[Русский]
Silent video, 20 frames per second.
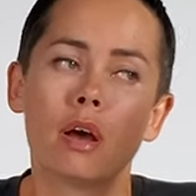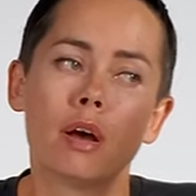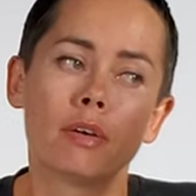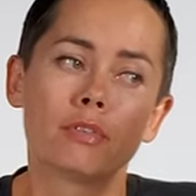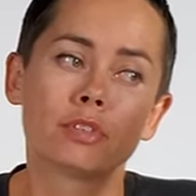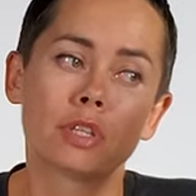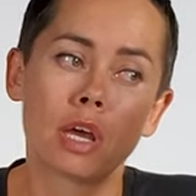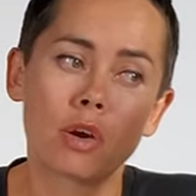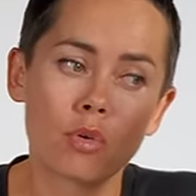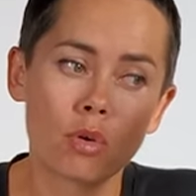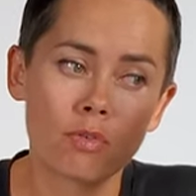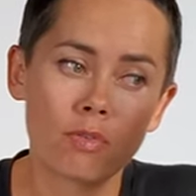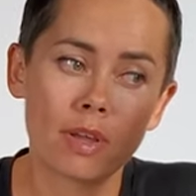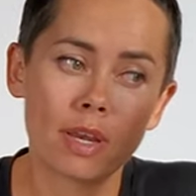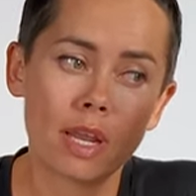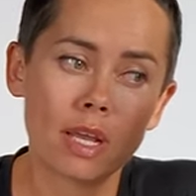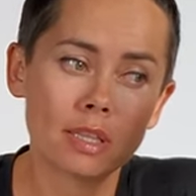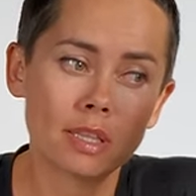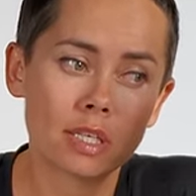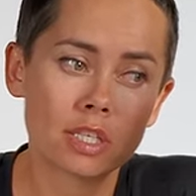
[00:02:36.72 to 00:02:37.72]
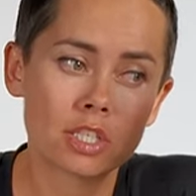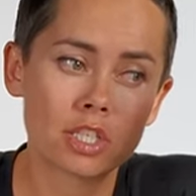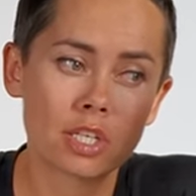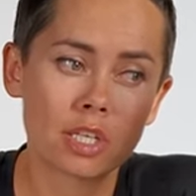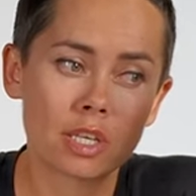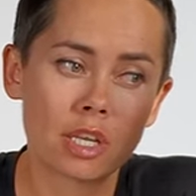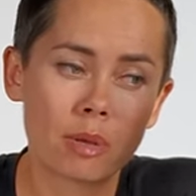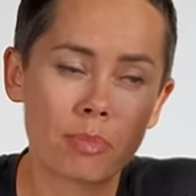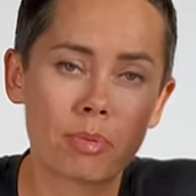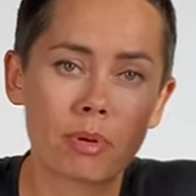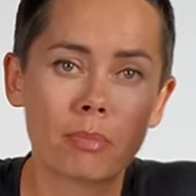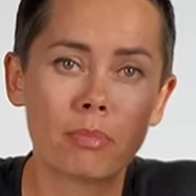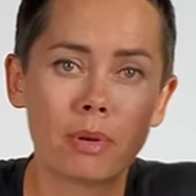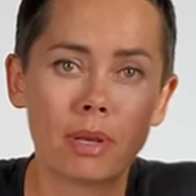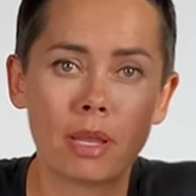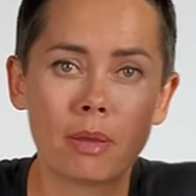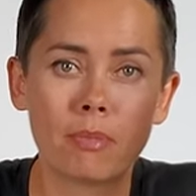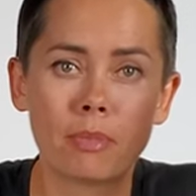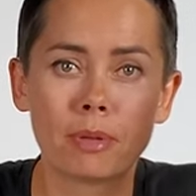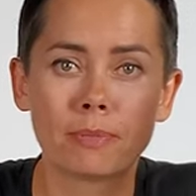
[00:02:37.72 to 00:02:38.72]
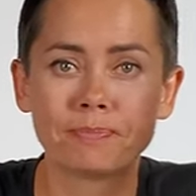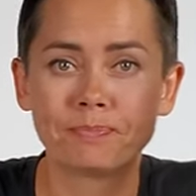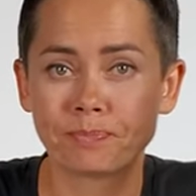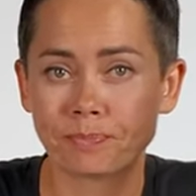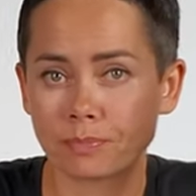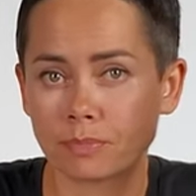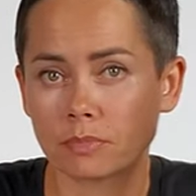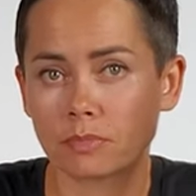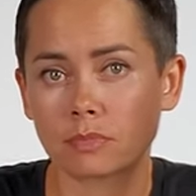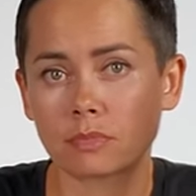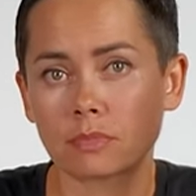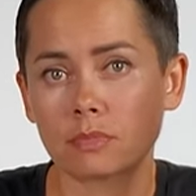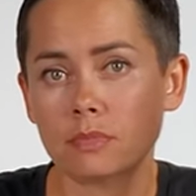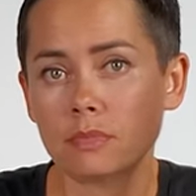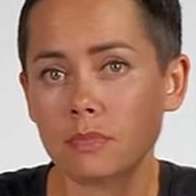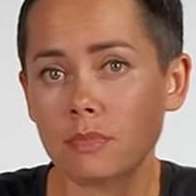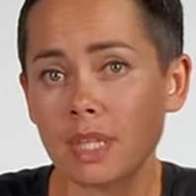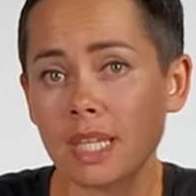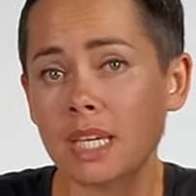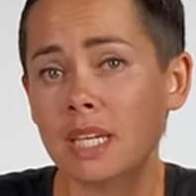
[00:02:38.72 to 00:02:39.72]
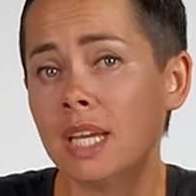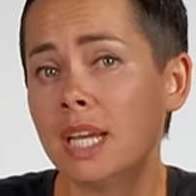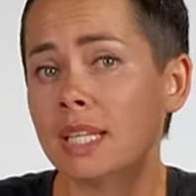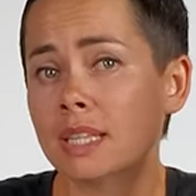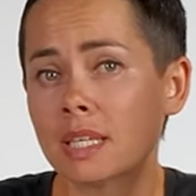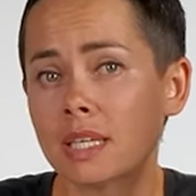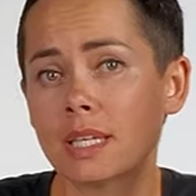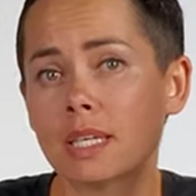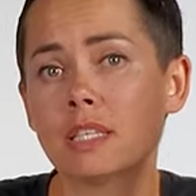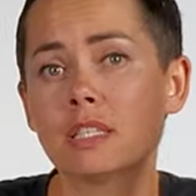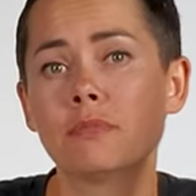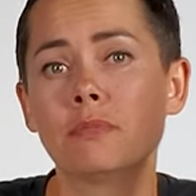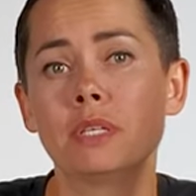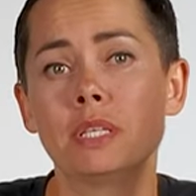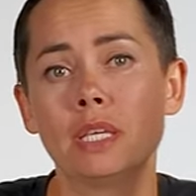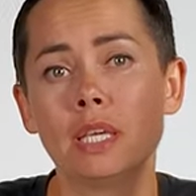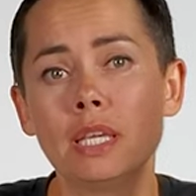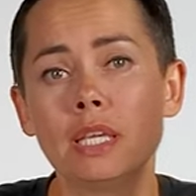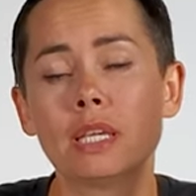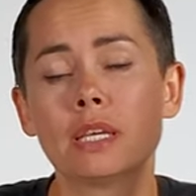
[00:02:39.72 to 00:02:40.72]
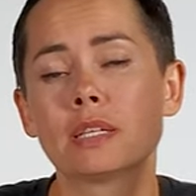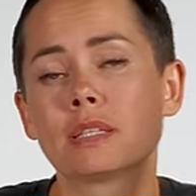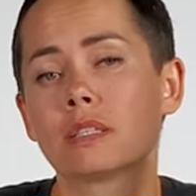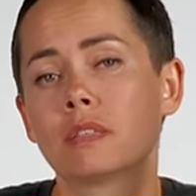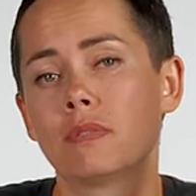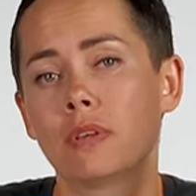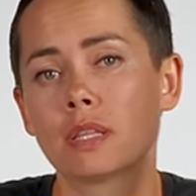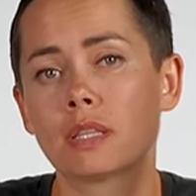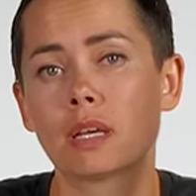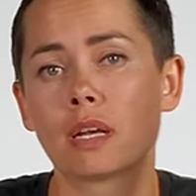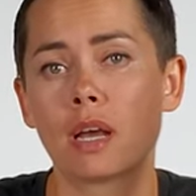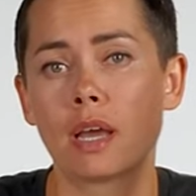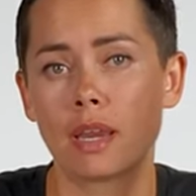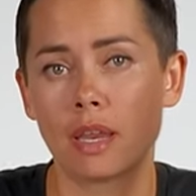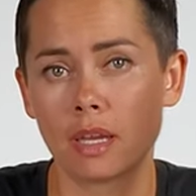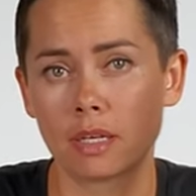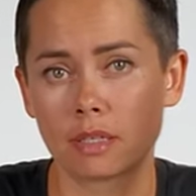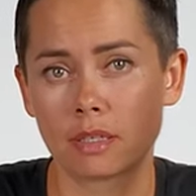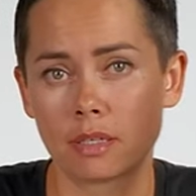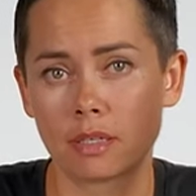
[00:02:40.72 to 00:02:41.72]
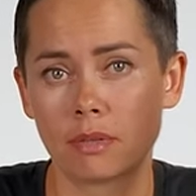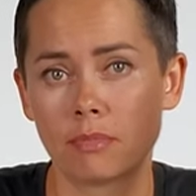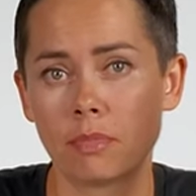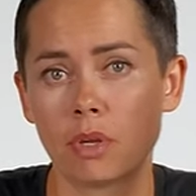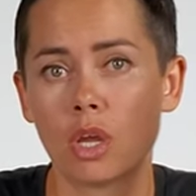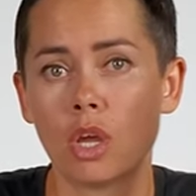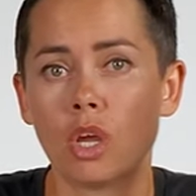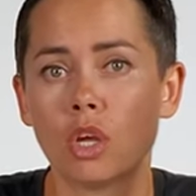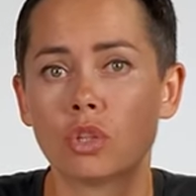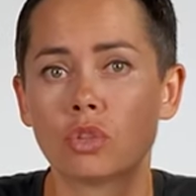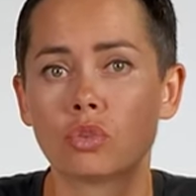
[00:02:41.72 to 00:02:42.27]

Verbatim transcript: Второй вариант решения проблемы это изменение цвета корректорами.